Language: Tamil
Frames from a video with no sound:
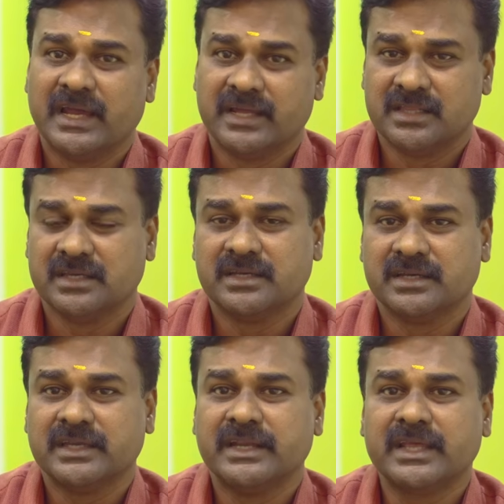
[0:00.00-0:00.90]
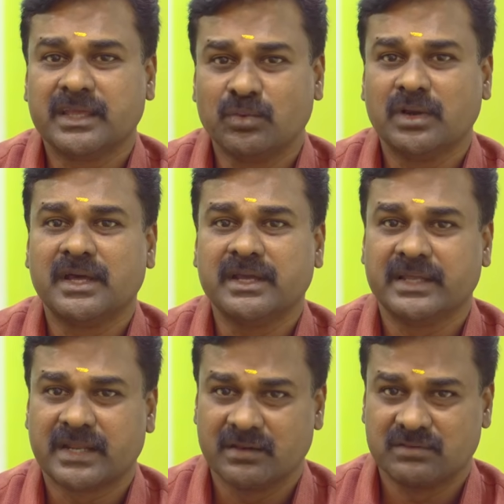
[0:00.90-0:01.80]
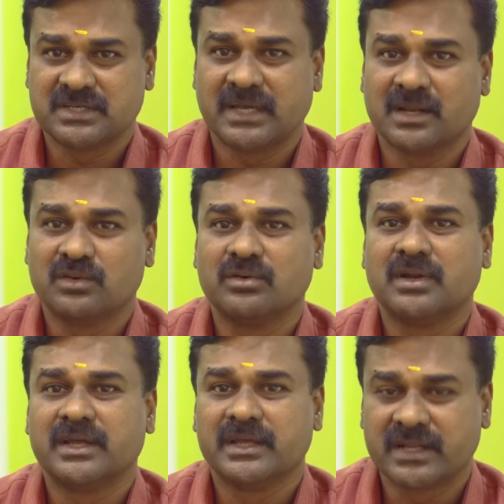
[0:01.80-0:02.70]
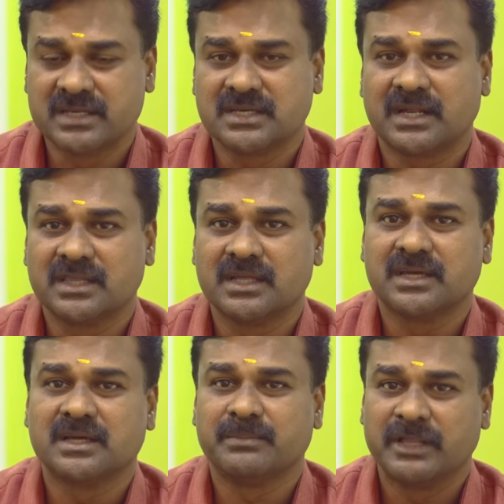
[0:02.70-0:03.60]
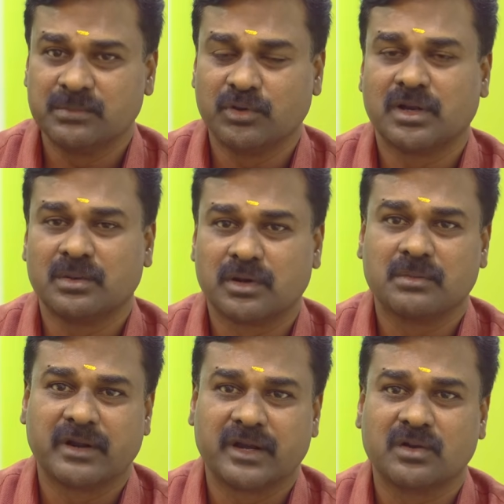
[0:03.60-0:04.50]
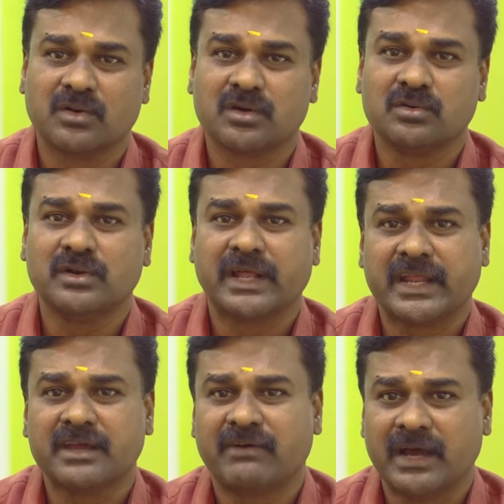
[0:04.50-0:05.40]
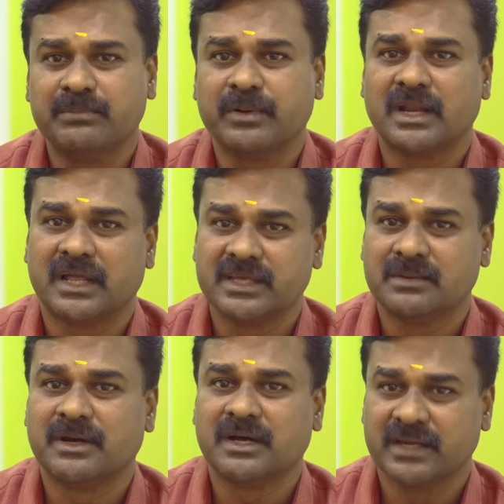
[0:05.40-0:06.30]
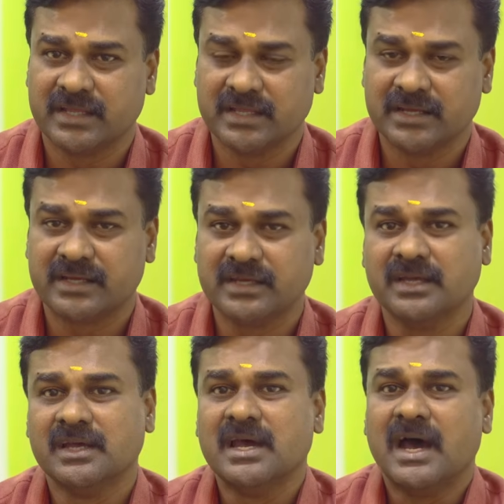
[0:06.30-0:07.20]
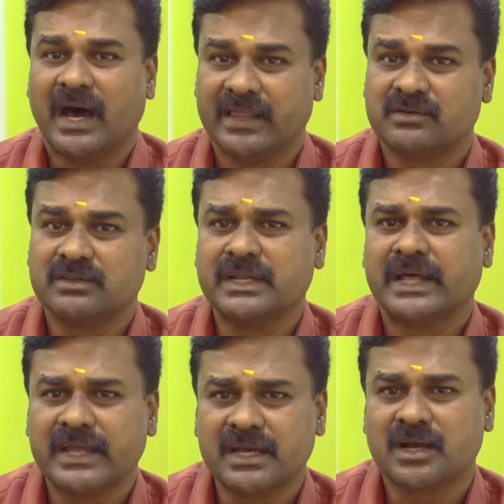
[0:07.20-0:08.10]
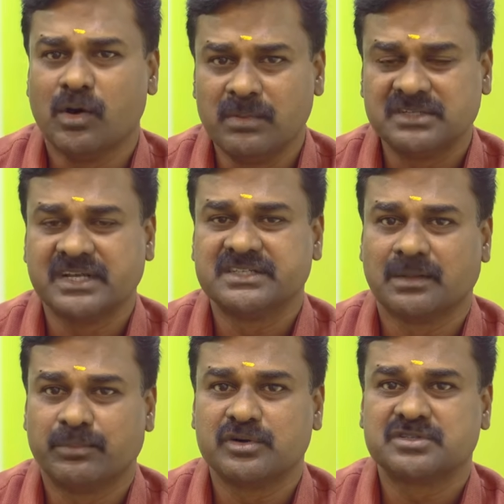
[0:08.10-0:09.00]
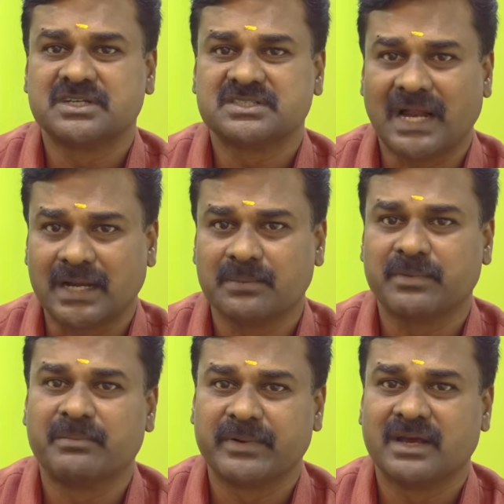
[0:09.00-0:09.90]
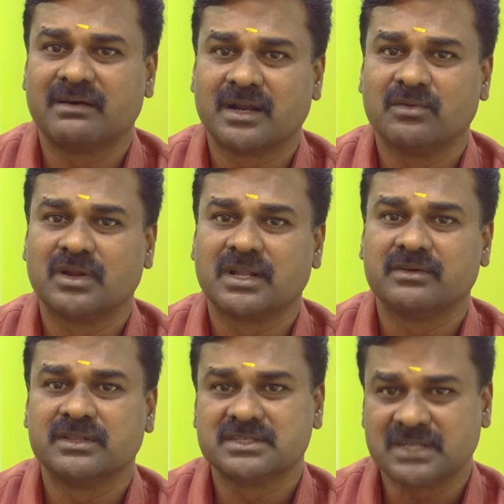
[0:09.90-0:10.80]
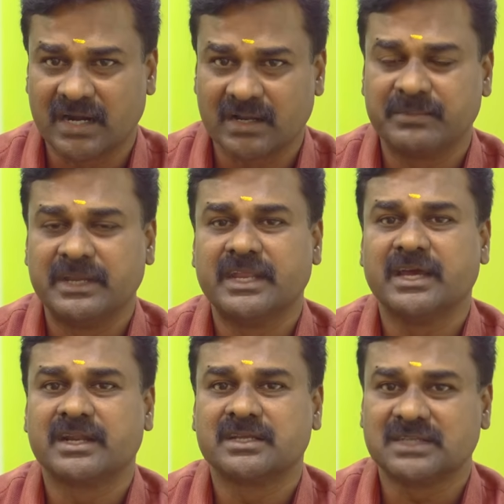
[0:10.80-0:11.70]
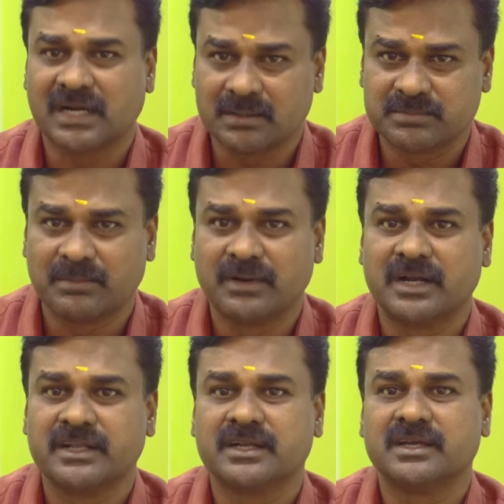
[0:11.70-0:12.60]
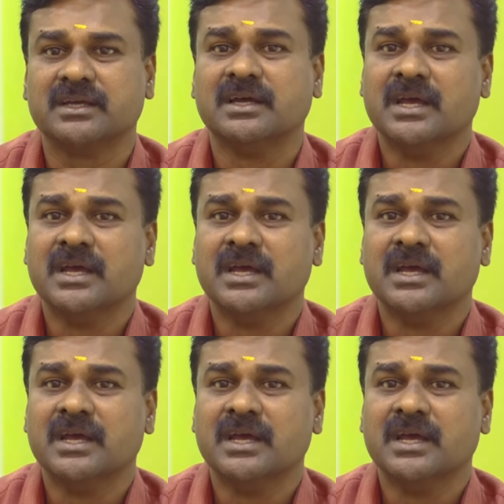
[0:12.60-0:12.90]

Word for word: இது இன்றைக்கி உள்ள இயற்கை விவசாயிகளும் இல்லை இயற்கை சார்ந்த மதிப்பு கூட்டல் பொருள் பண்ணுறவங்களுக்கும் நிறைய வாய்ப்புகள் அதிகமாக இன்றைக்கி இருக்குது அதுக்கு வந்து நிறைய கவர்மெண்ட் சைட் சப்போர்ட்ஸு ஸ்டார்ட் அப் கம்பெனியாக வர்றவங்களுக்கு வந்து ஸ்டார்ட் அப் இந்தியா இருக்குது ஸ்டார்ட் அப் தமிழ்நாடு இருக்குது